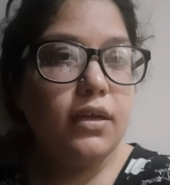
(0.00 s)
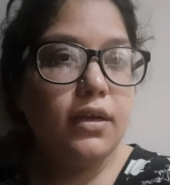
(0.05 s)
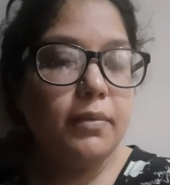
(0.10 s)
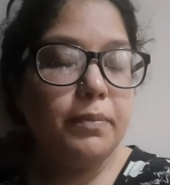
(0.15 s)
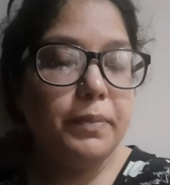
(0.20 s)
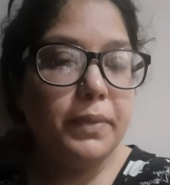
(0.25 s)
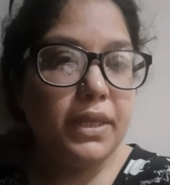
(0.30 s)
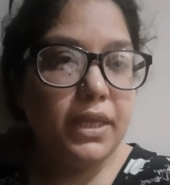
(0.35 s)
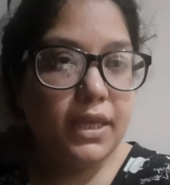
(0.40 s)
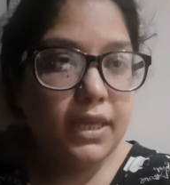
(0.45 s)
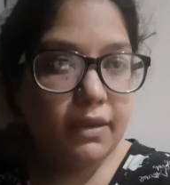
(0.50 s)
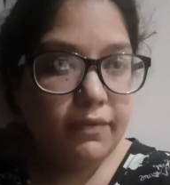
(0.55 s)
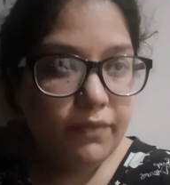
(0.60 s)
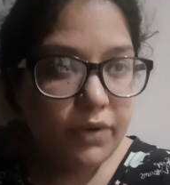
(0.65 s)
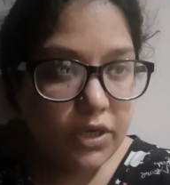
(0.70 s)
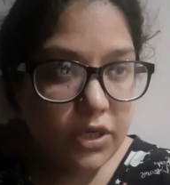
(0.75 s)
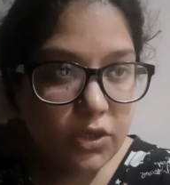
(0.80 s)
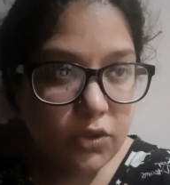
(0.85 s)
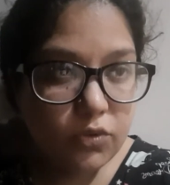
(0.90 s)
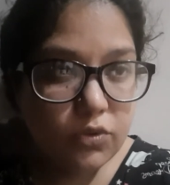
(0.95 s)
अपने
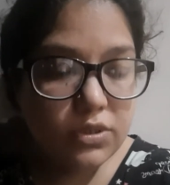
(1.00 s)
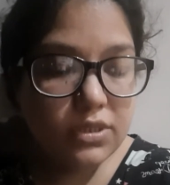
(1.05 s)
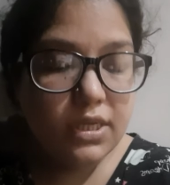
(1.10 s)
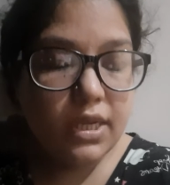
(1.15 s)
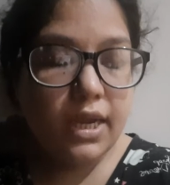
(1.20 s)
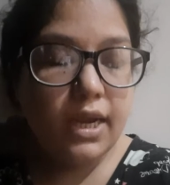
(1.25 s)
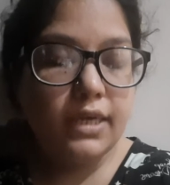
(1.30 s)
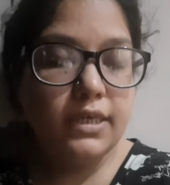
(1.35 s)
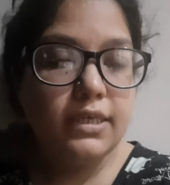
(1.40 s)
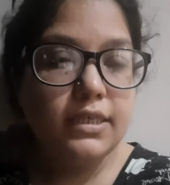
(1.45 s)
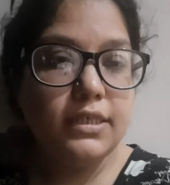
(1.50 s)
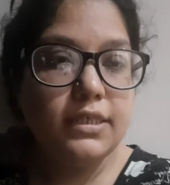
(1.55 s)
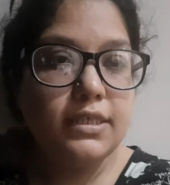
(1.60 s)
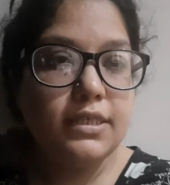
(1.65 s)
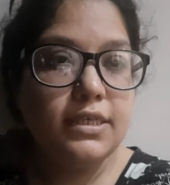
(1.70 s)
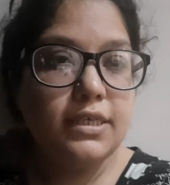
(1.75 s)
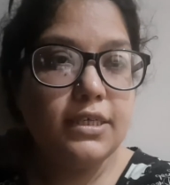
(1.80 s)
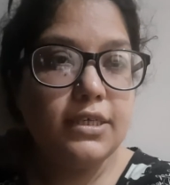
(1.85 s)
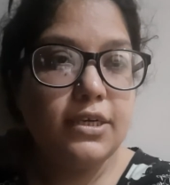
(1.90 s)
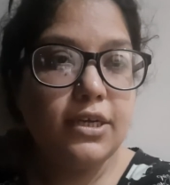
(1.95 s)
वीडियोस एडिट
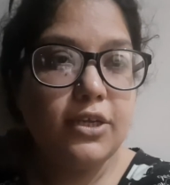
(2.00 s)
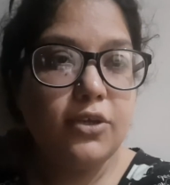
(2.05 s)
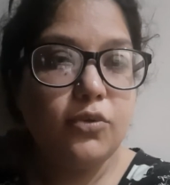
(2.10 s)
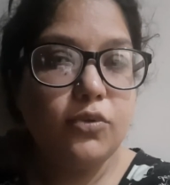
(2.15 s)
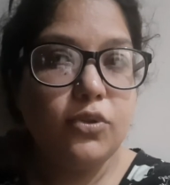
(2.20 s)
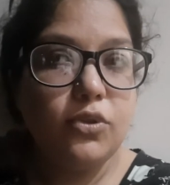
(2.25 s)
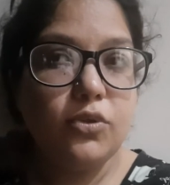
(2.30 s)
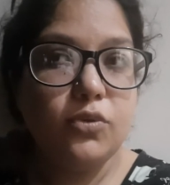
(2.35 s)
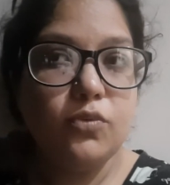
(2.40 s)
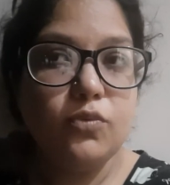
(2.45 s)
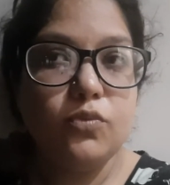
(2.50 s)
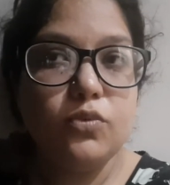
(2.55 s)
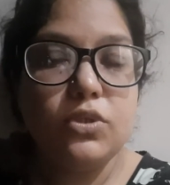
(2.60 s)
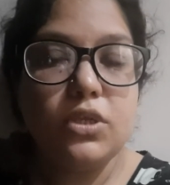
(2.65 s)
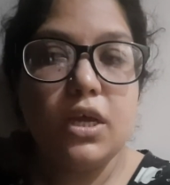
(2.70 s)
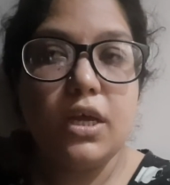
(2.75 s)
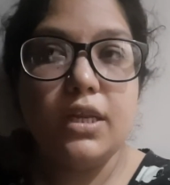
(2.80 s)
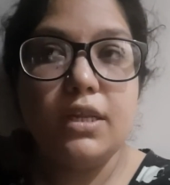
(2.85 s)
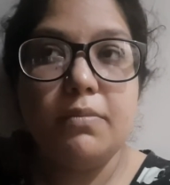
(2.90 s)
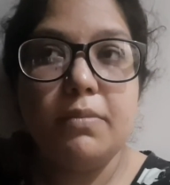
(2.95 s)
कर रही होती हूँ
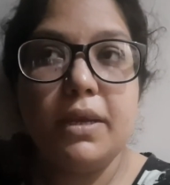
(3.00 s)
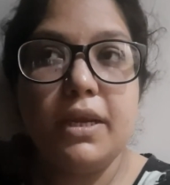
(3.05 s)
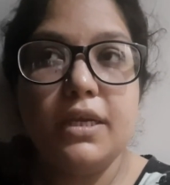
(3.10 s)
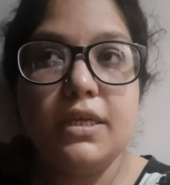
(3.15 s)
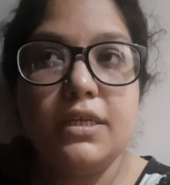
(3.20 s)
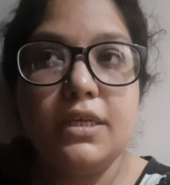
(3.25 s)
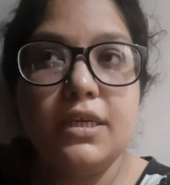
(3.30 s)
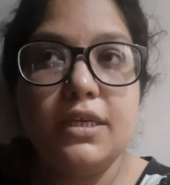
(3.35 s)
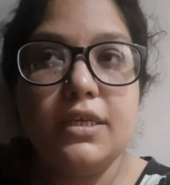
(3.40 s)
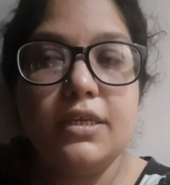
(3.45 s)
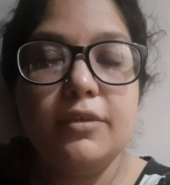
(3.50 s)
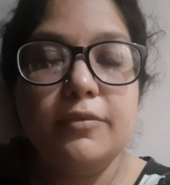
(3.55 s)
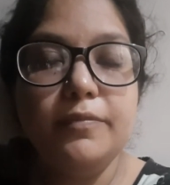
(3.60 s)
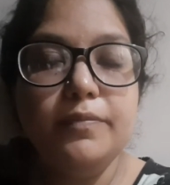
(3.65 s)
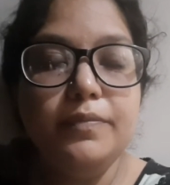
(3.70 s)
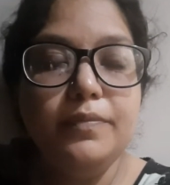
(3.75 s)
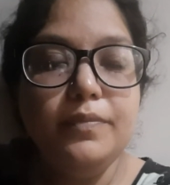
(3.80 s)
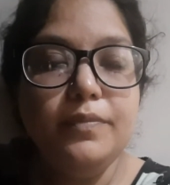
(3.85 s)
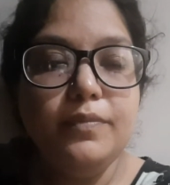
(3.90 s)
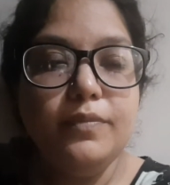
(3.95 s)
सारी बैठ कर
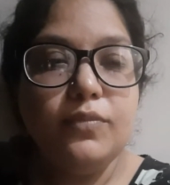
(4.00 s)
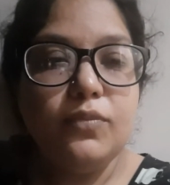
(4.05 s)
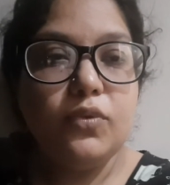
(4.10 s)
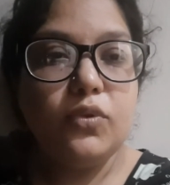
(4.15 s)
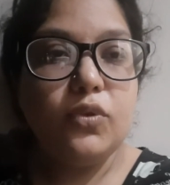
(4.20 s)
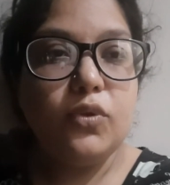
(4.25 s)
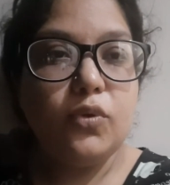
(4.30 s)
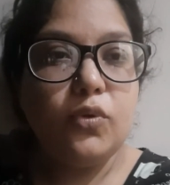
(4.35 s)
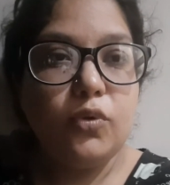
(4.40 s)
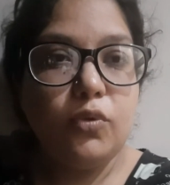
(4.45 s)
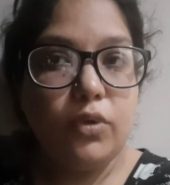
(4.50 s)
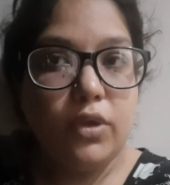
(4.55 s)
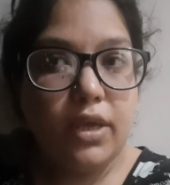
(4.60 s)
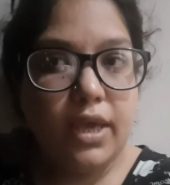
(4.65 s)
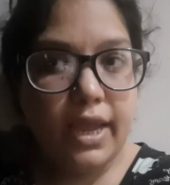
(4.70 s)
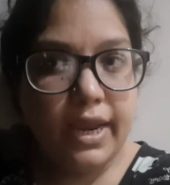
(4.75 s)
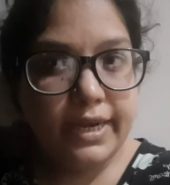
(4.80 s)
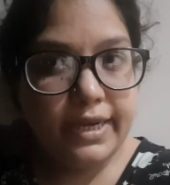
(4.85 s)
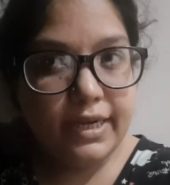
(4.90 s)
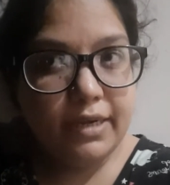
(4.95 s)
तो क्योंकि
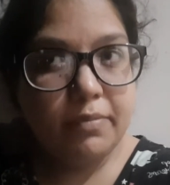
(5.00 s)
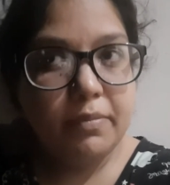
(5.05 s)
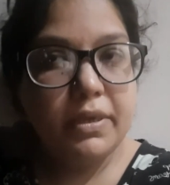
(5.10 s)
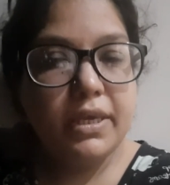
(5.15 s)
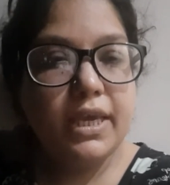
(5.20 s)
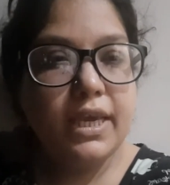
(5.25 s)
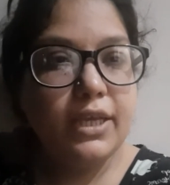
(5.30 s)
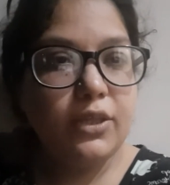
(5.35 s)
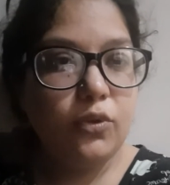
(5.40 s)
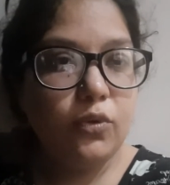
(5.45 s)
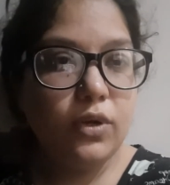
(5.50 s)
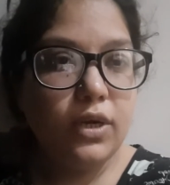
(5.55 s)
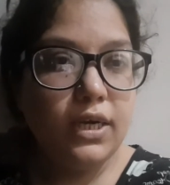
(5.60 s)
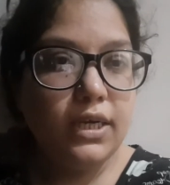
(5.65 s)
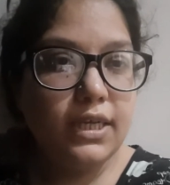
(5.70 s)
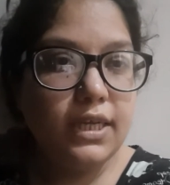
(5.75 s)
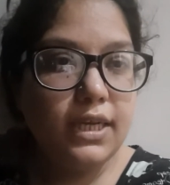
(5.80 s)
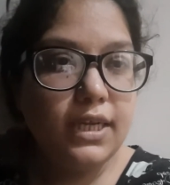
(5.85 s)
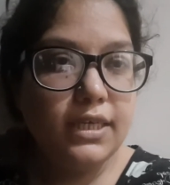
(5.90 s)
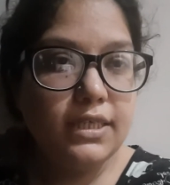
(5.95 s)
एडिट में ही एक दो
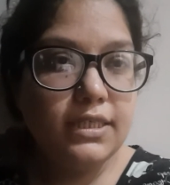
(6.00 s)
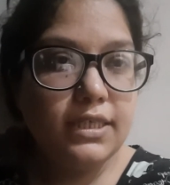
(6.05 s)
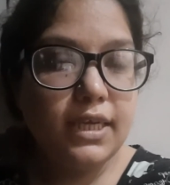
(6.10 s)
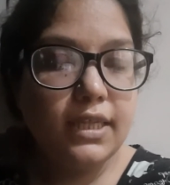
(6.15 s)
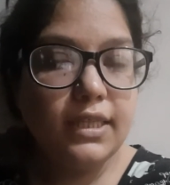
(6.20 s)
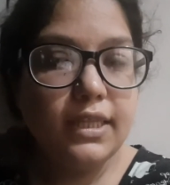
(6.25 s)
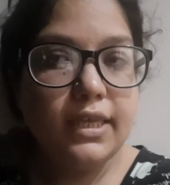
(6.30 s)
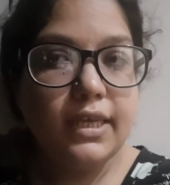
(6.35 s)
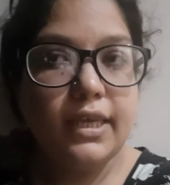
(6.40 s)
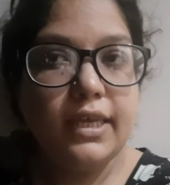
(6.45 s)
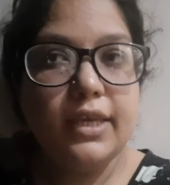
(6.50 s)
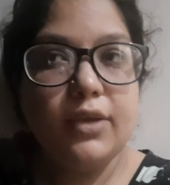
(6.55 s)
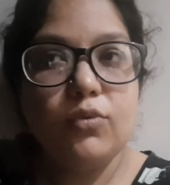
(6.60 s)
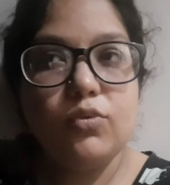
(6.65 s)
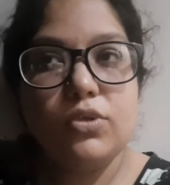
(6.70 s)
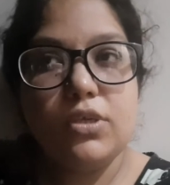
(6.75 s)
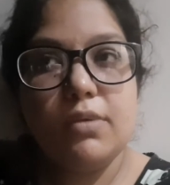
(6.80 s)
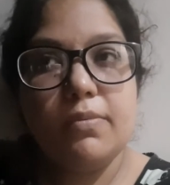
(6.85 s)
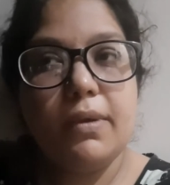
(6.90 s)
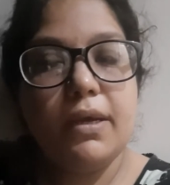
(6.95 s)
घंटे लग जाते हैं
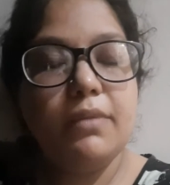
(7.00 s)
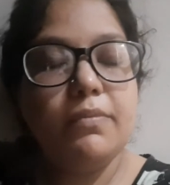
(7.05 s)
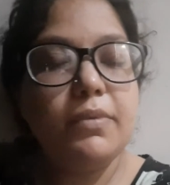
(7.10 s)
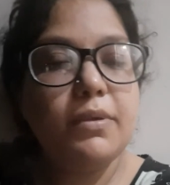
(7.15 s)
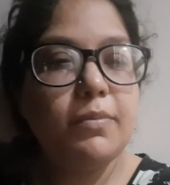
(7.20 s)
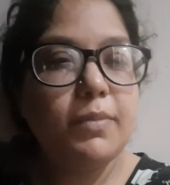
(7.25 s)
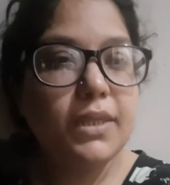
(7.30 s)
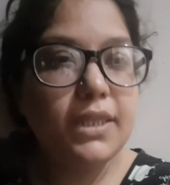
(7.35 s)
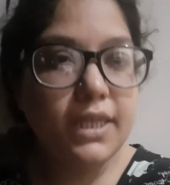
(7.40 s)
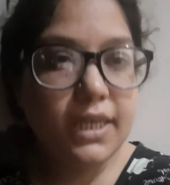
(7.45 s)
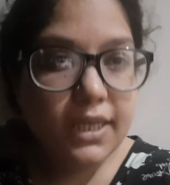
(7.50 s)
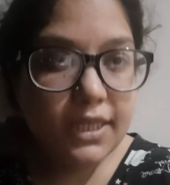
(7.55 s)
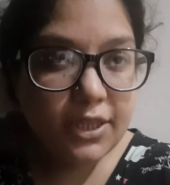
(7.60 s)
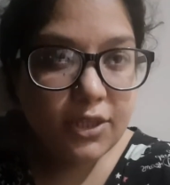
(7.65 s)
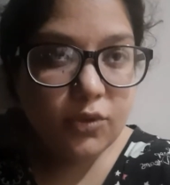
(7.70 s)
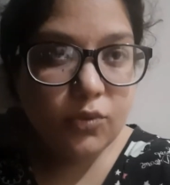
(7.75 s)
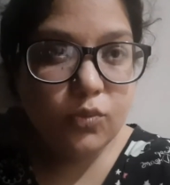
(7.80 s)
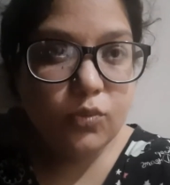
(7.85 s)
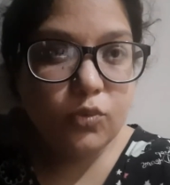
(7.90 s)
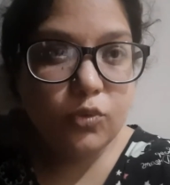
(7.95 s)
उसके बाद फिर मैं
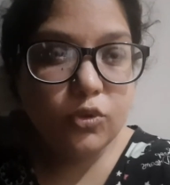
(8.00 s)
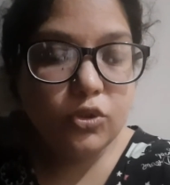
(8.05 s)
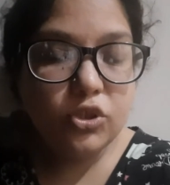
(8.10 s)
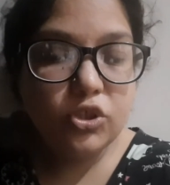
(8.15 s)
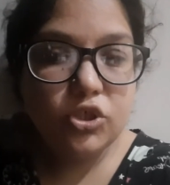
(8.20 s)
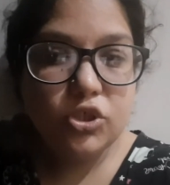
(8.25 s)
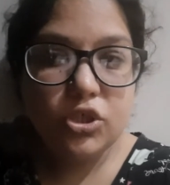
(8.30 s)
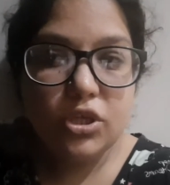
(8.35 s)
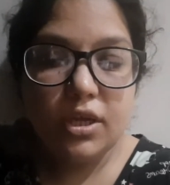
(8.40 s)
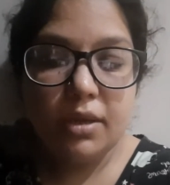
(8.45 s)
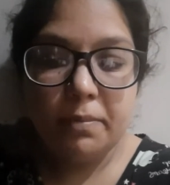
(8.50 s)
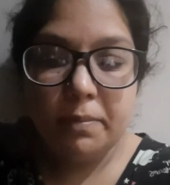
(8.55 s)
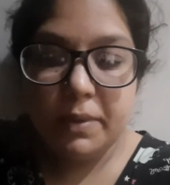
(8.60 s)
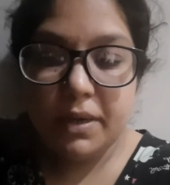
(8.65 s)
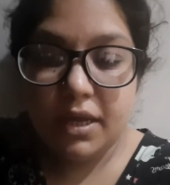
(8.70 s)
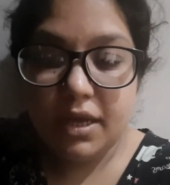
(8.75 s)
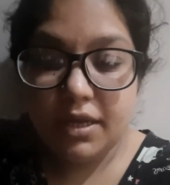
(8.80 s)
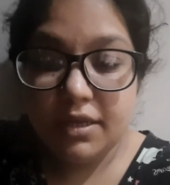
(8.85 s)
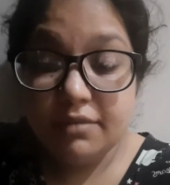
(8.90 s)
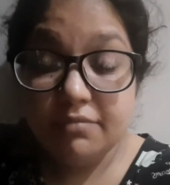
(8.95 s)
देखती हूँ कुछ
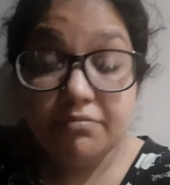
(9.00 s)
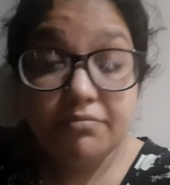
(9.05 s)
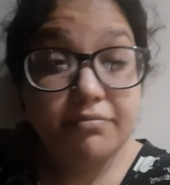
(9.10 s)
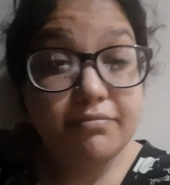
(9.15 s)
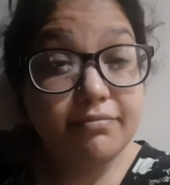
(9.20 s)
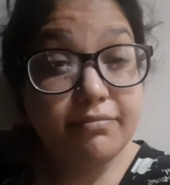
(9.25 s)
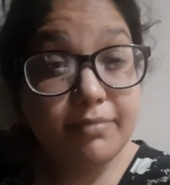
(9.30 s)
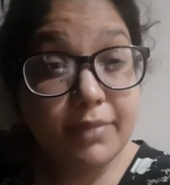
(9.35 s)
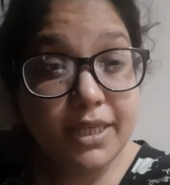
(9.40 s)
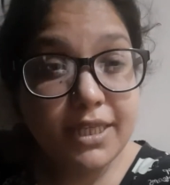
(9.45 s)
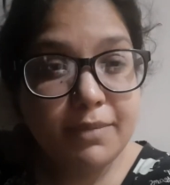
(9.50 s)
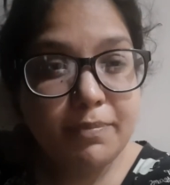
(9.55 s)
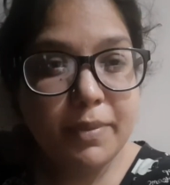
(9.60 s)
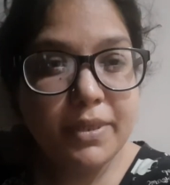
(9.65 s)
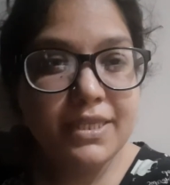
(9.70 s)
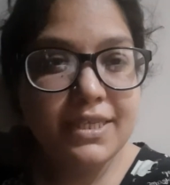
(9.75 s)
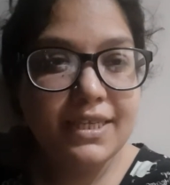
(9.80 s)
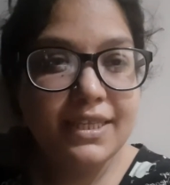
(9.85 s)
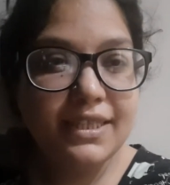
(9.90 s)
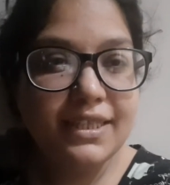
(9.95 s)
अपना
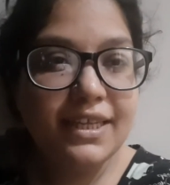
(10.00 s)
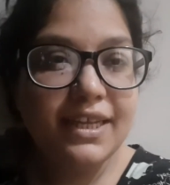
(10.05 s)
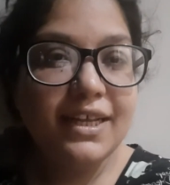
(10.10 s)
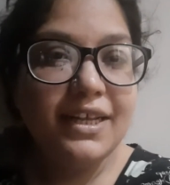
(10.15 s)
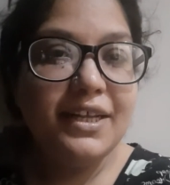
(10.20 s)
मनपसंद